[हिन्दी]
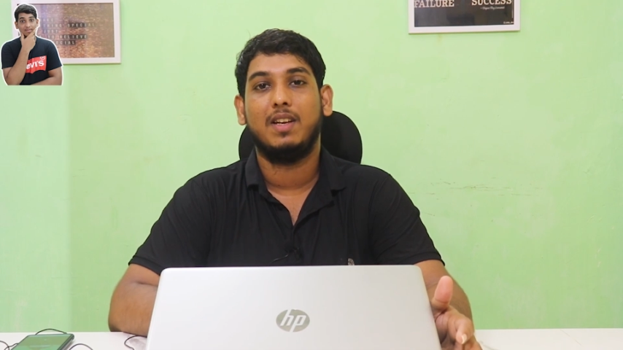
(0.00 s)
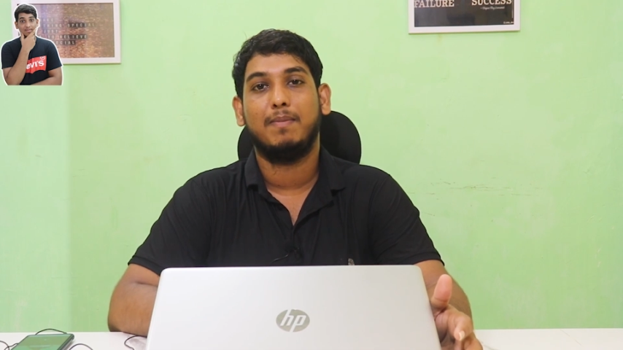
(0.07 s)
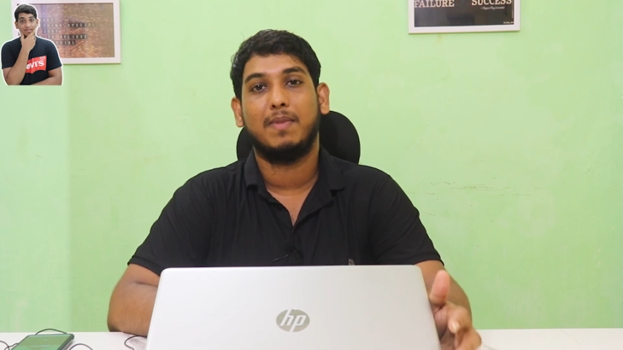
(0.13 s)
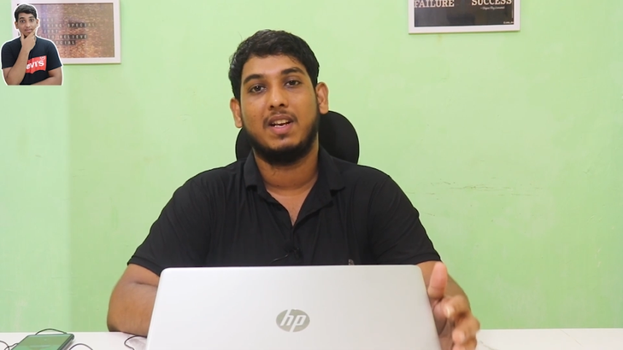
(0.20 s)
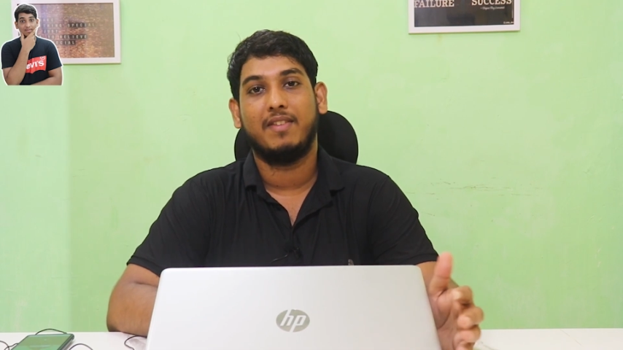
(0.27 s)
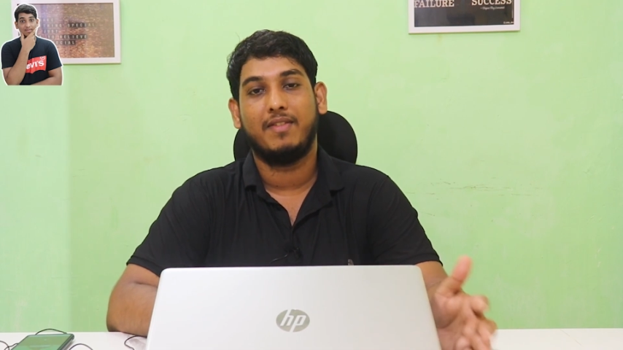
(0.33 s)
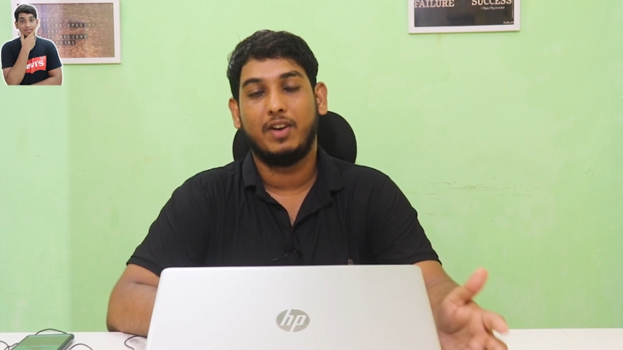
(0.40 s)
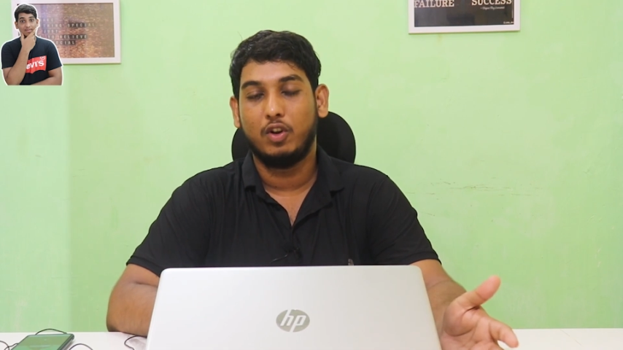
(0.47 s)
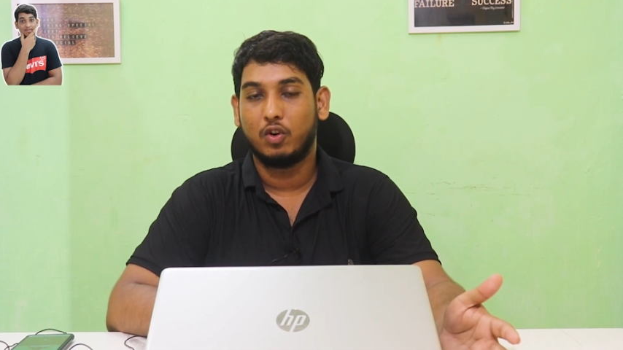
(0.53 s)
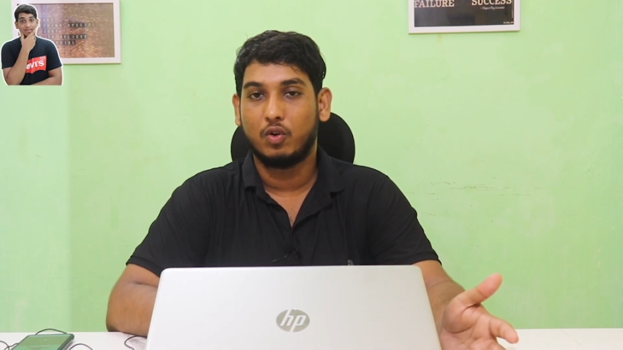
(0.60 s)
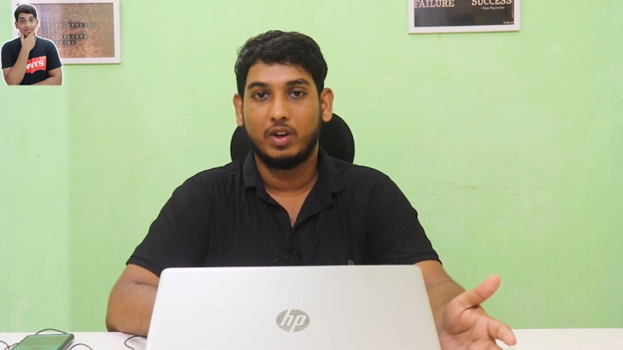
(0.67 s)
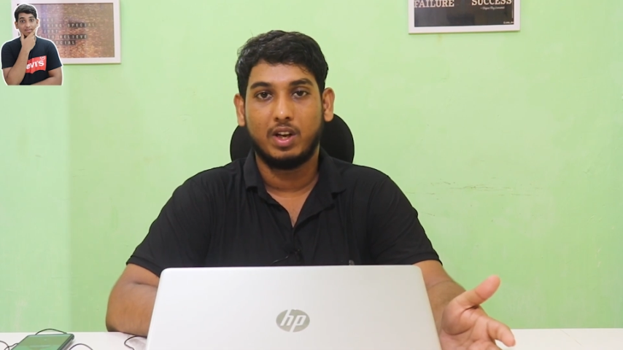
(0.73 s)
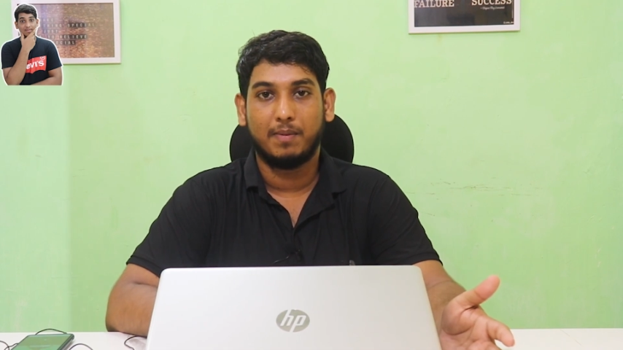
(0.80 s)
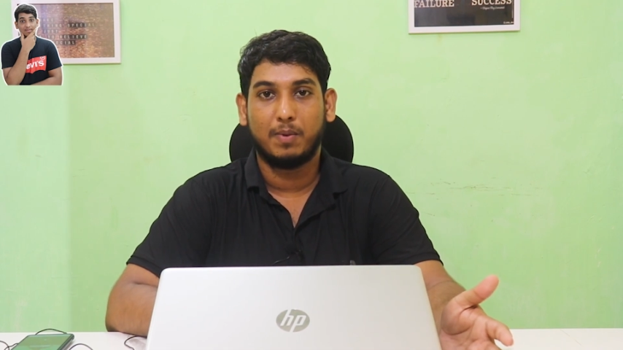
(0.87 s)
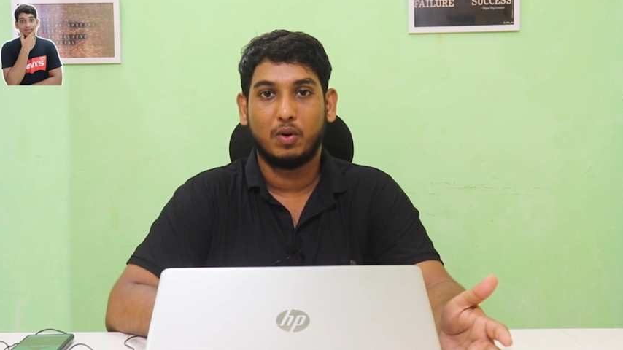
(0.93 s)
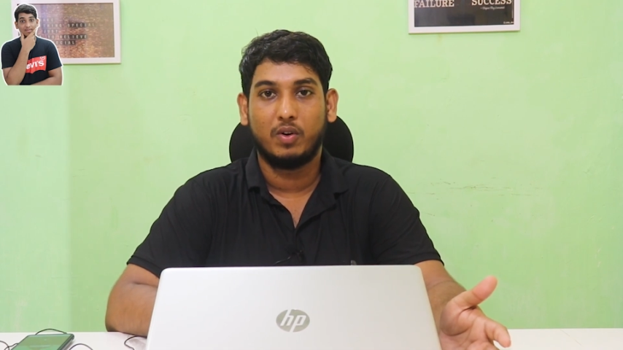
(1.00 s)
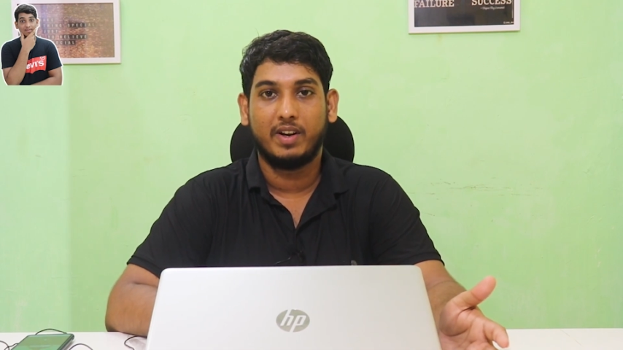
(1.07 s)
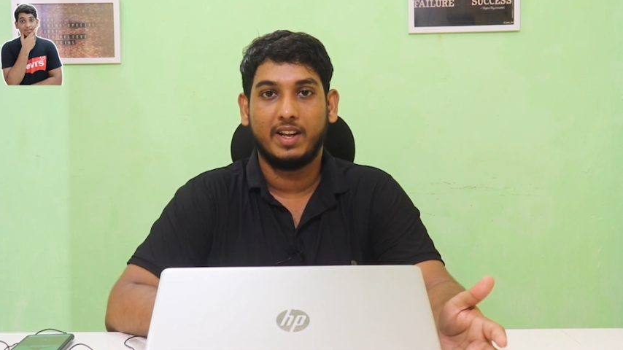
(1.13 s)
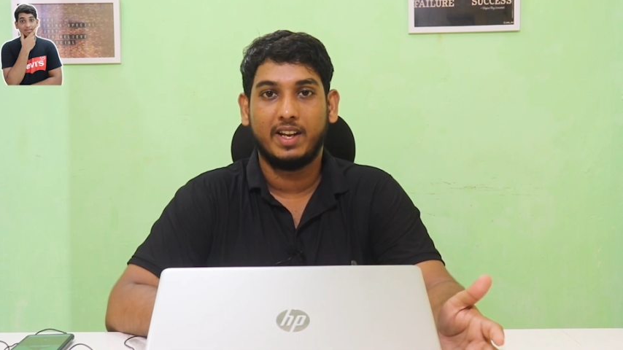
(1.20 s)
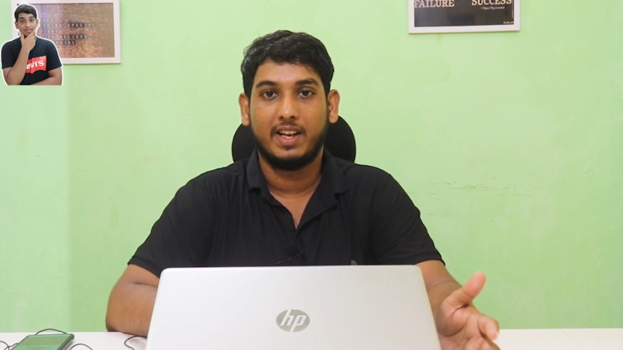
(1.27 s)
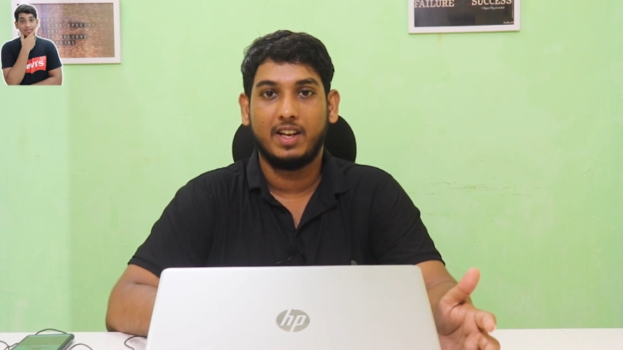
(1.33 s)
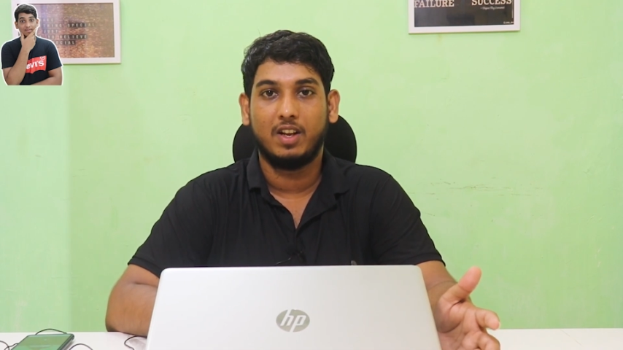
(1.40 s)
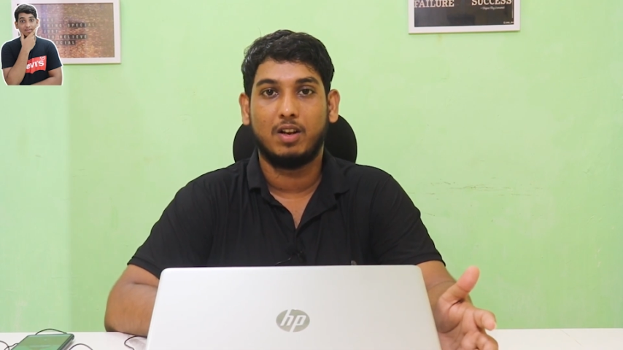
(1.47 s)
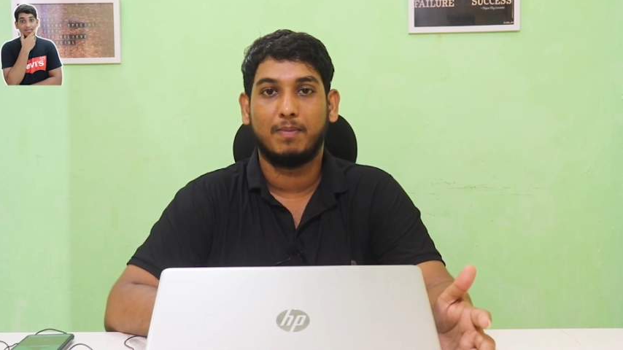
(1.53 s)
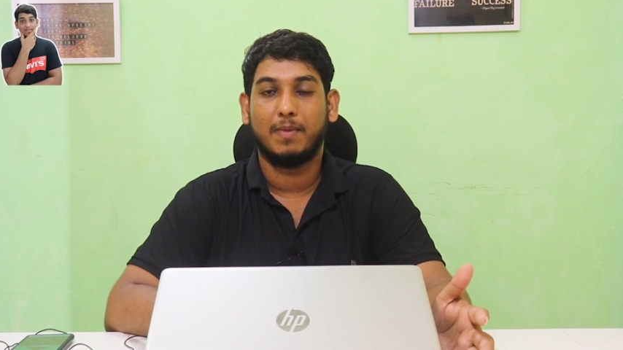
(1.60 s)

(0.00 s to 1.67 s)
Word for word: मैंने वीडियो कोई अपलोड नहीं की और